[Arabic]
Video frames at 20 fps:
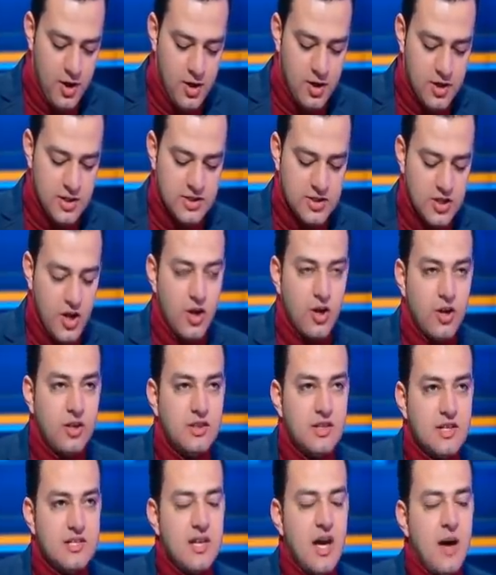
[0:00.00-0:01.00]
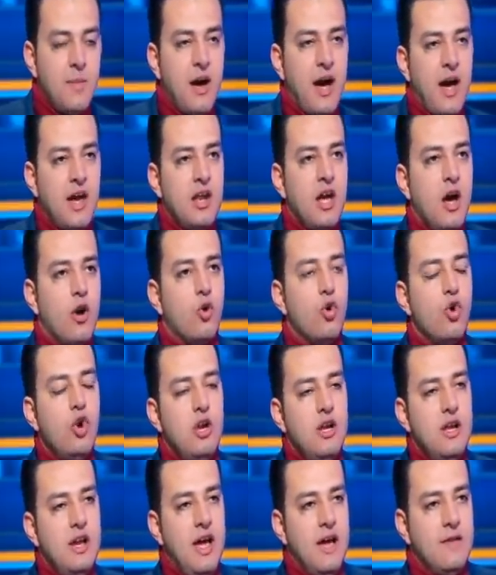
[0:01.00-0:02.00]
الظاهره التاسعه معانا
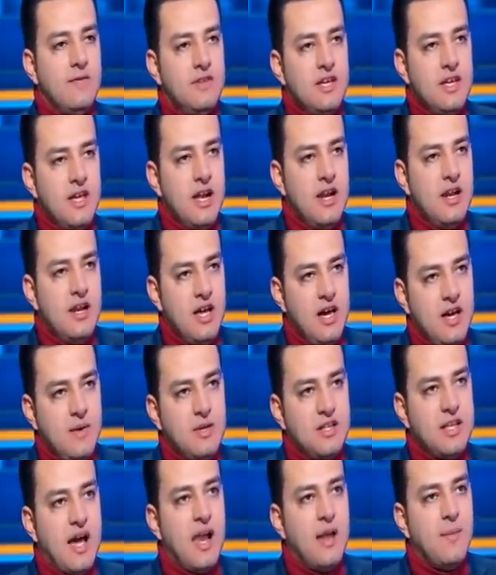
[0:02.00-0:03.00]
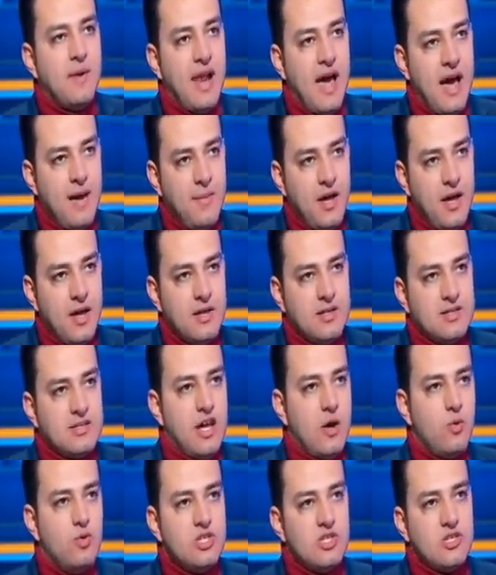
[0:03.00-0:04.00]
كل الانديه اللي لعبت على ملعبها
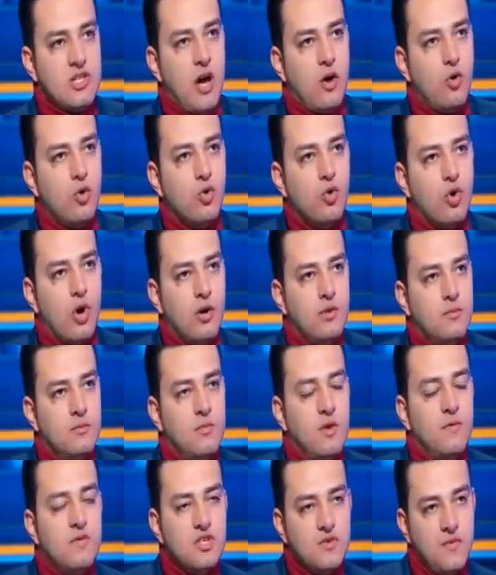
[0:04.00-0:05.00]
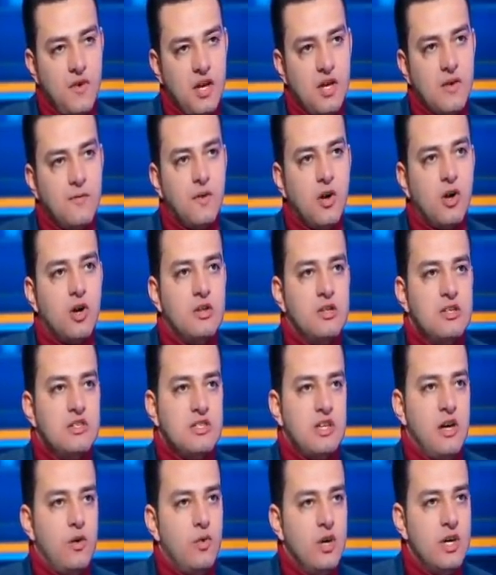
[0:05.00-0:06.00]
استحوذت على الكوره مفيش فريق فقد
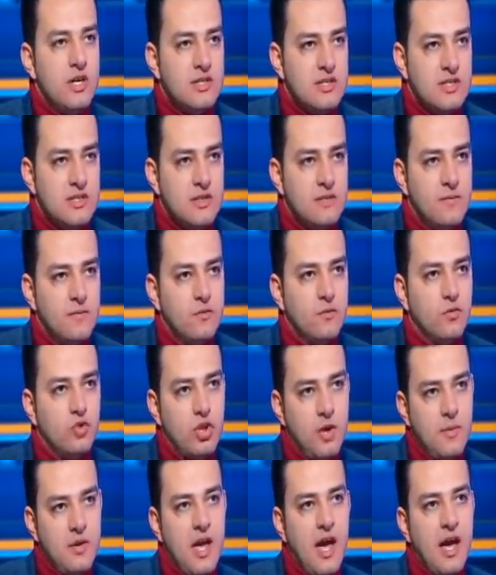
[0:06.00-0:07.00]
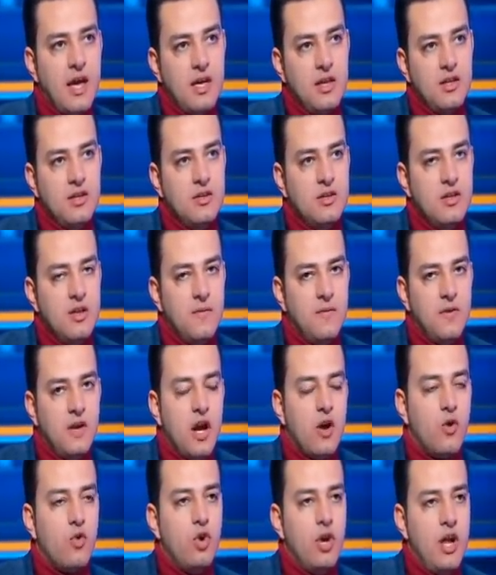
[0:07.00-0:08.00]
الاستحواذ وده بياكد ان الفرق
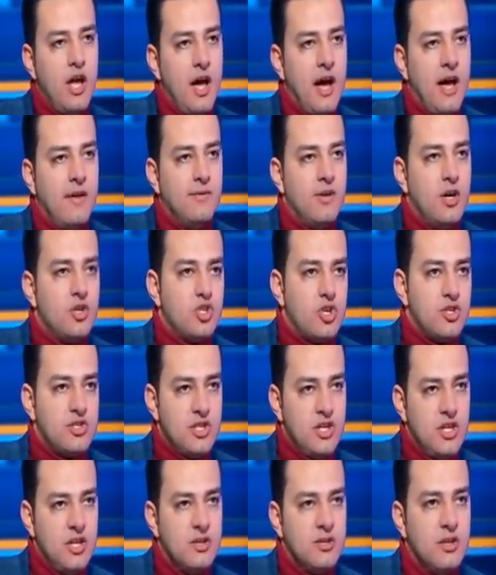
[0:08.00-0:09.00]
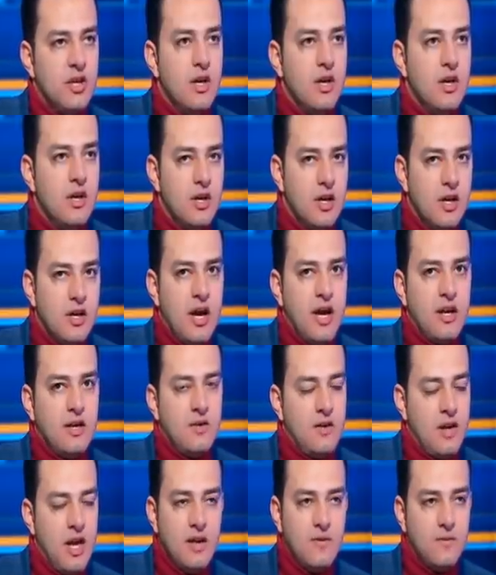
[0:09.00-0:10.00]
كلها عندها شخصيه يعني
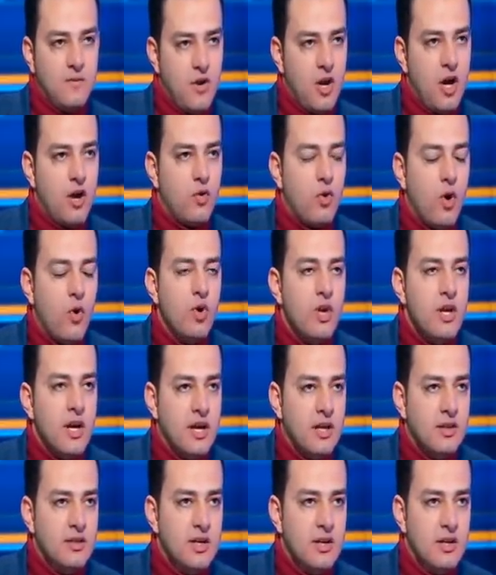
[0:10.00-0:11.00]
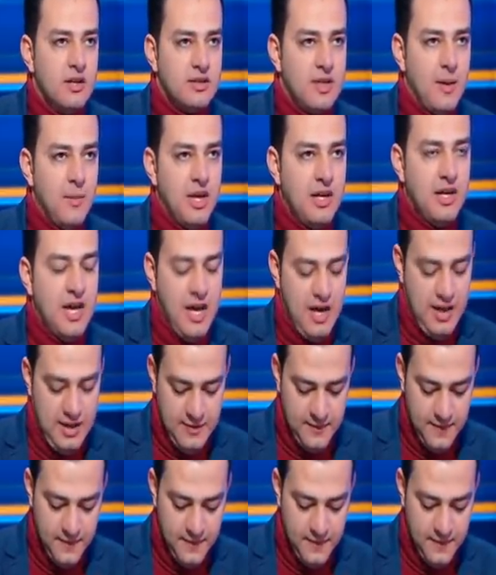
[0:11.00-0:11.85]
كانت فرق قويه جدا الثمانيه يعني